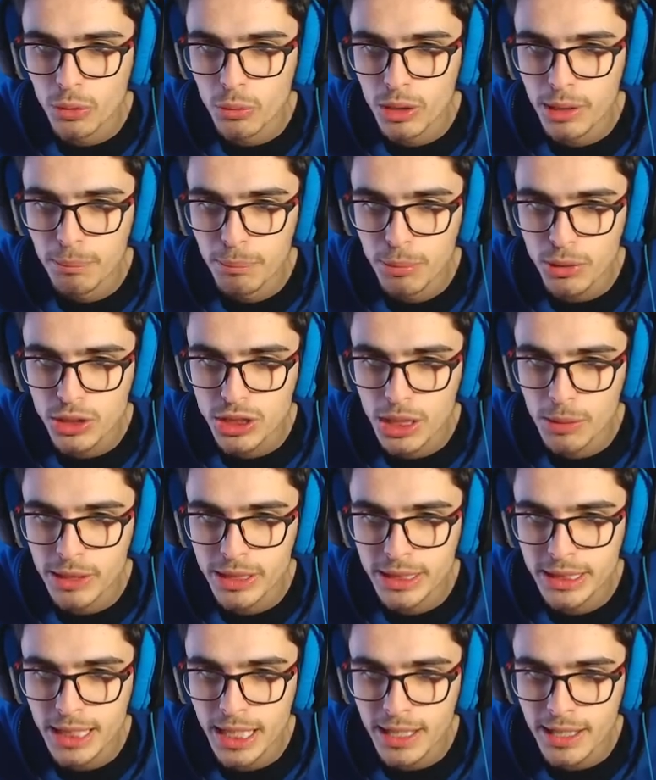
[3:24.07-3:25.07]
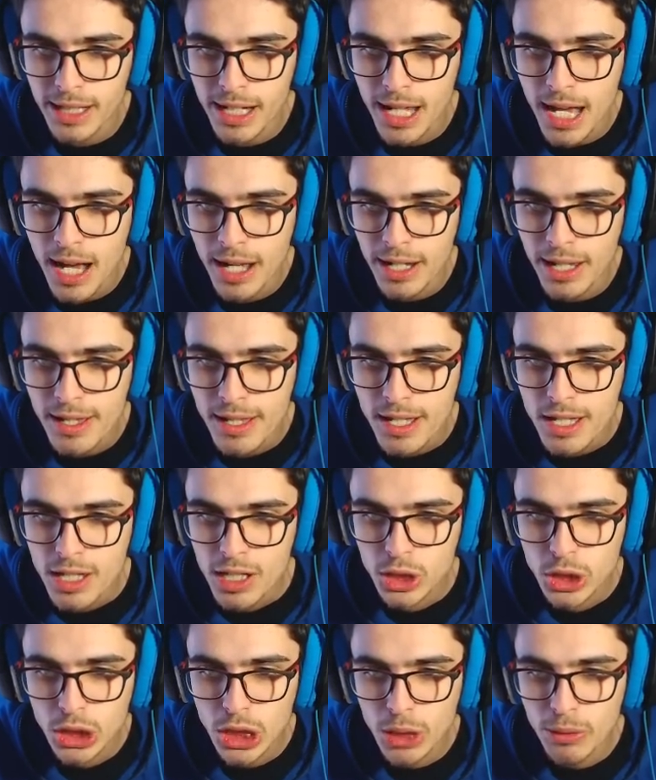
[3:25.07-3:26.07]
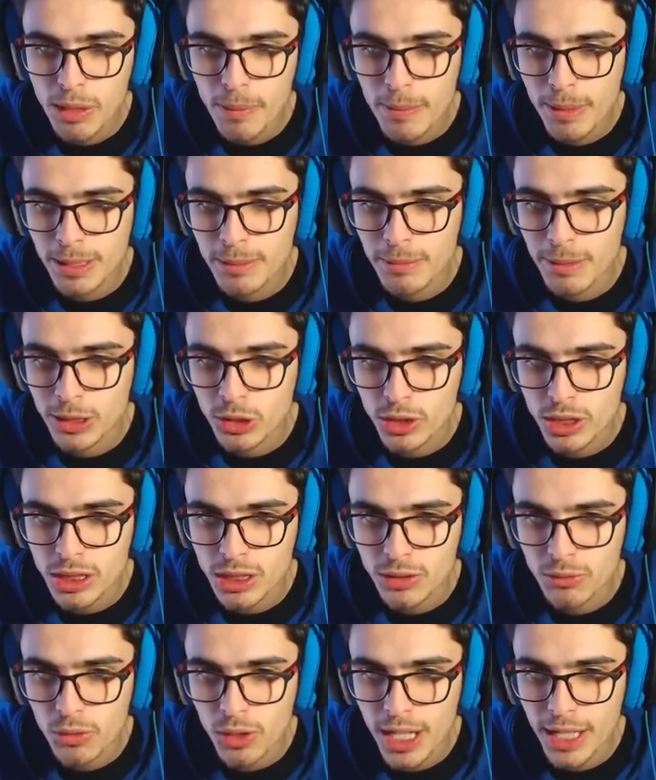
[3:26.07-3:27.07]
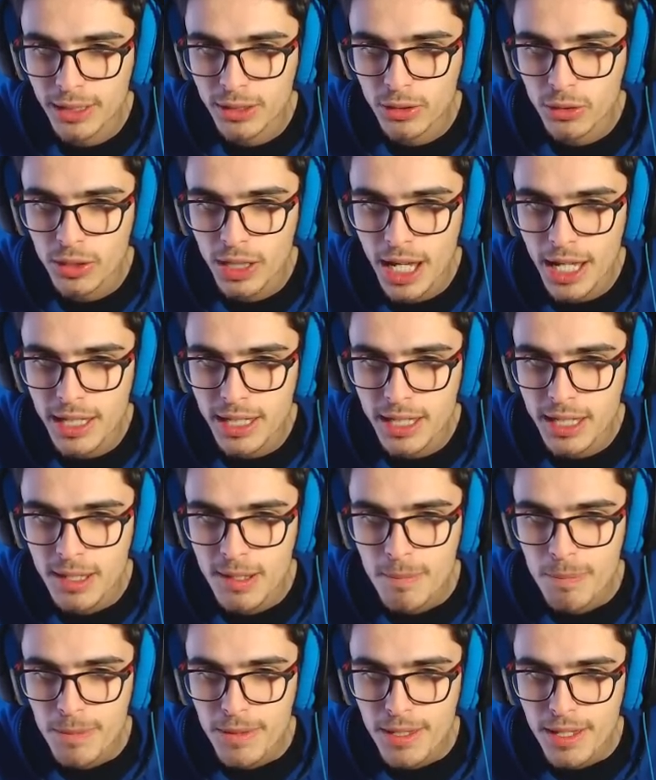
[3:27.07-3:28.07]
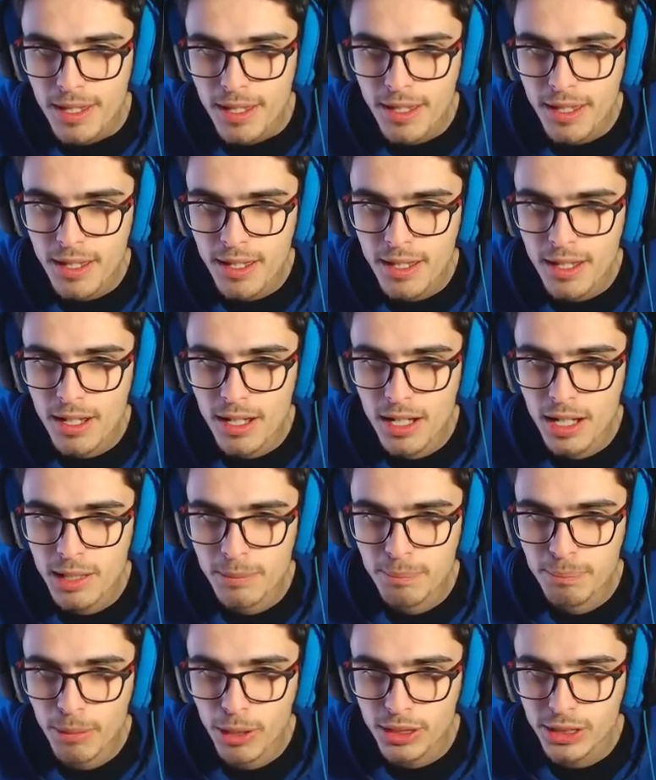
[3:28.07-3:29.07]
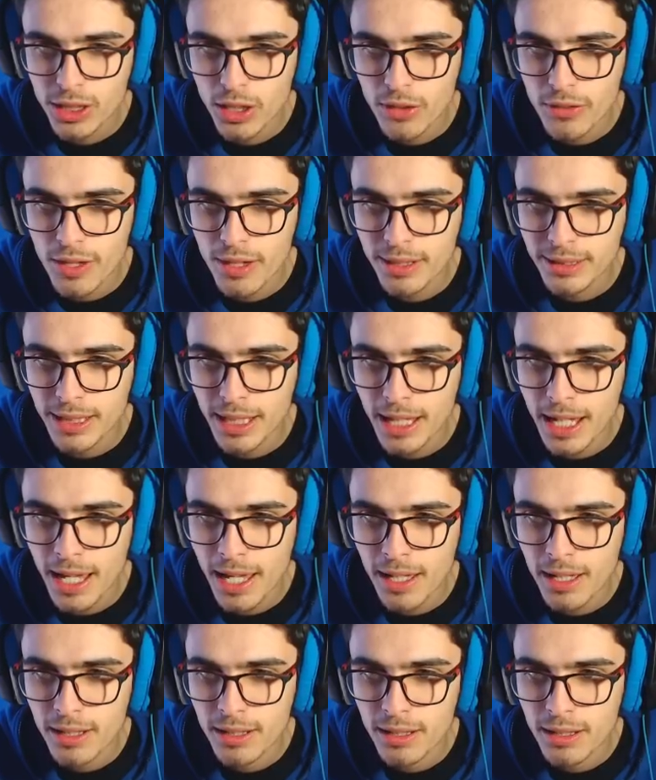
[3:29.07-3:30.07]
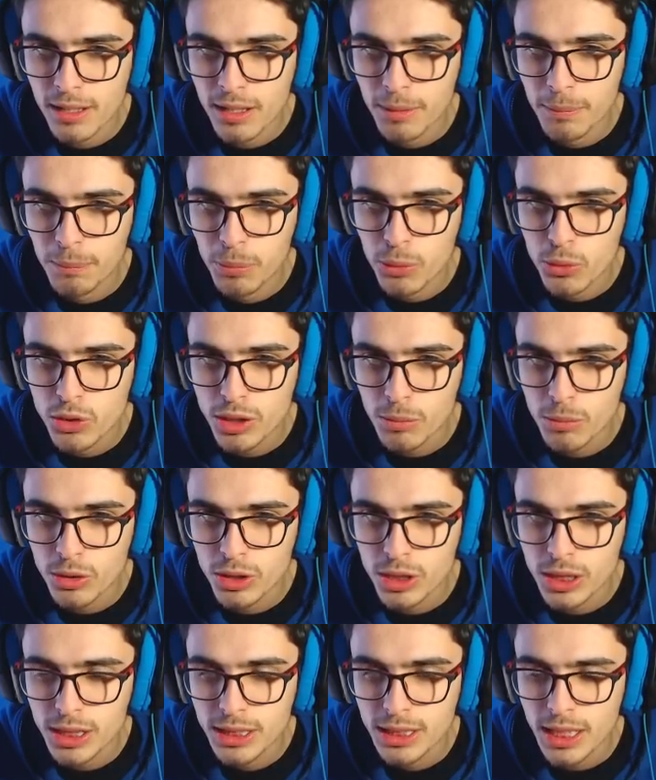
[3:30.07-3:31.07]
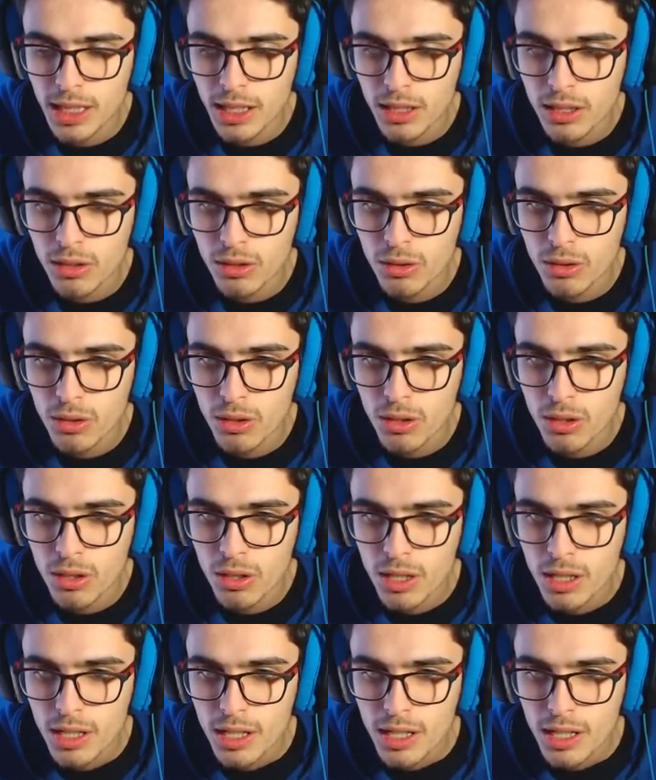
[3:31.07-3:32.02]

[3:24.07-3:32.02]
Quindi possiamo iniziare a creare Già una prima dimensione se volete ok e eh, il porter ovviamente eh, possiamo utilizzarlo